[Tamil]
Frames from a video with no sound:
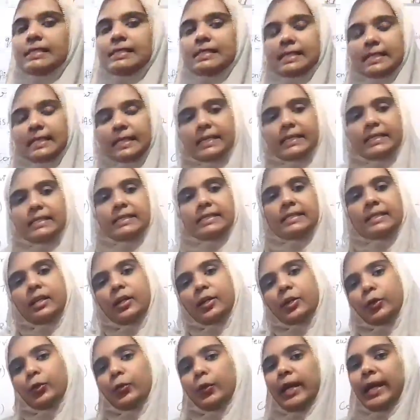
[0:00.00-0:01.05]
ஸ்கில்ஸ்
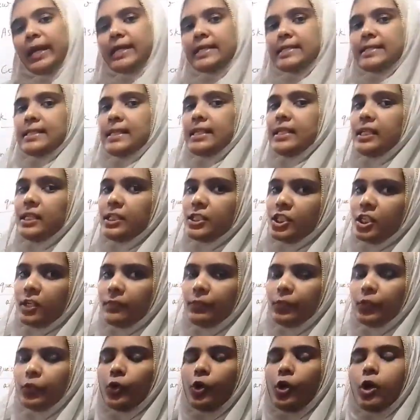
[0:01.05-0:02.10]
டு ஏஸ் இன்
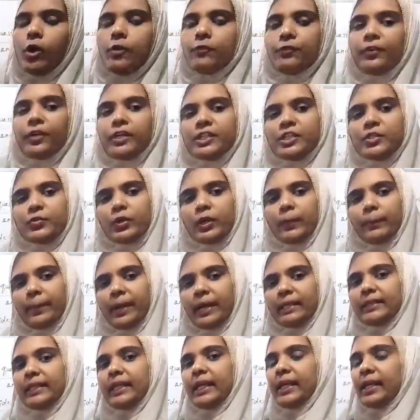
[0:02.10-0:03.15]
இன்டர்வியூ ஃபர்ஸ்ட் ஒன்
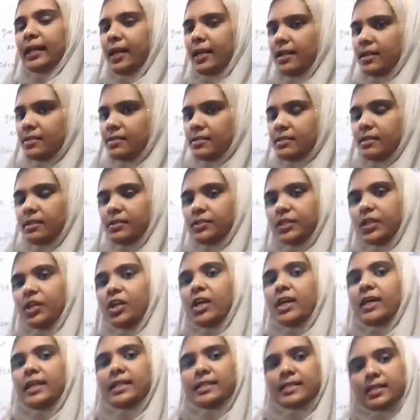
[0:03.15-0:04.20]
பார்த்தீங்கன்னா ரிசர்ச்
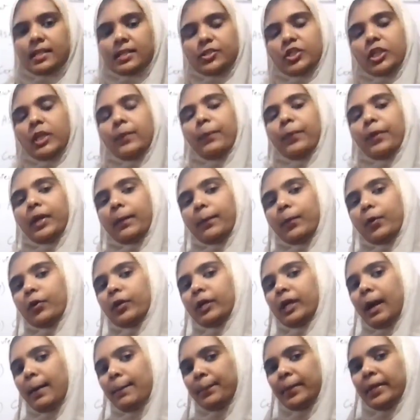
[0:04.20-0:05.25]
ரிசர்ச் இப்போ நம்ம ஒரு
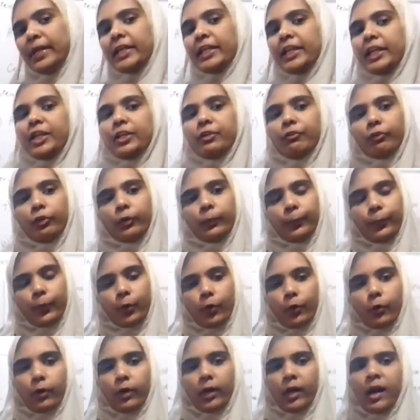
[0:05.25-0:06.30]
கம்பெனிக்கு இன்டர்வியூ
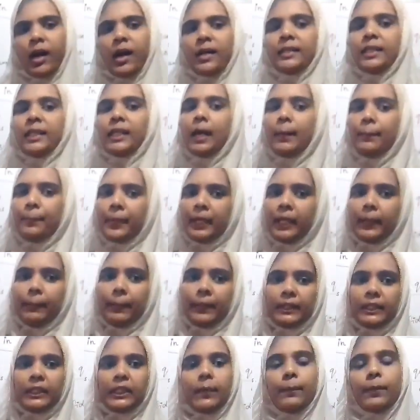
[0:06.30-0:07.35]
போகிறோம்னா அந்த கம்பெனி
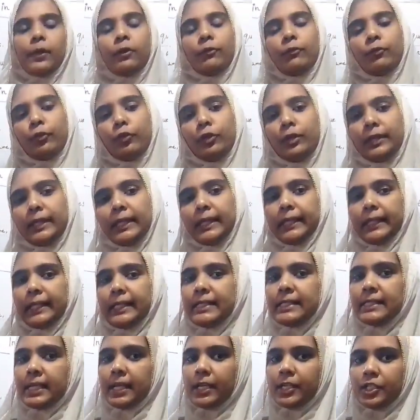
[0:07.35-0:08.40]
பற்றி நமக்கு ஃபுல்
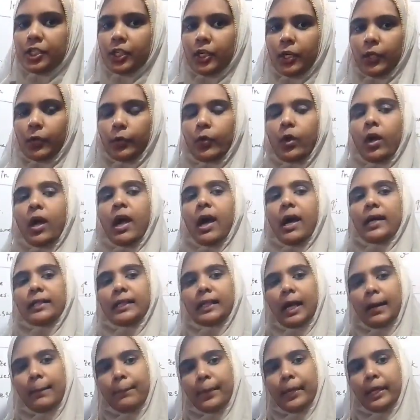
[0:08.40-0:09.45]
டீட்டெயில்ஸ் தெரிஞ்சுக்கணும் அந்த
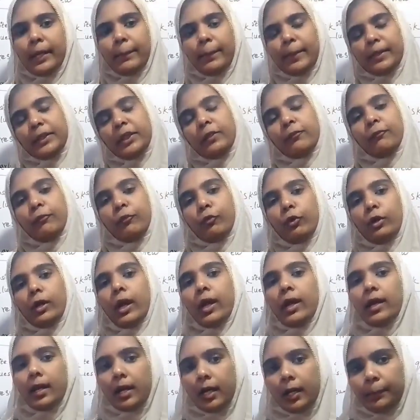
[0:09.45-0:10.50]
கம்பெனி பற்றி
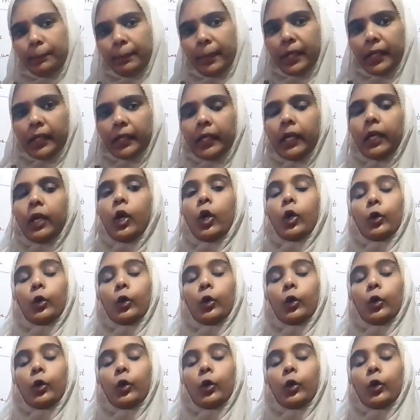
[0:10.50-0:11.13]
ஃபுல்லாக லேர்ன் பண்ணுங்க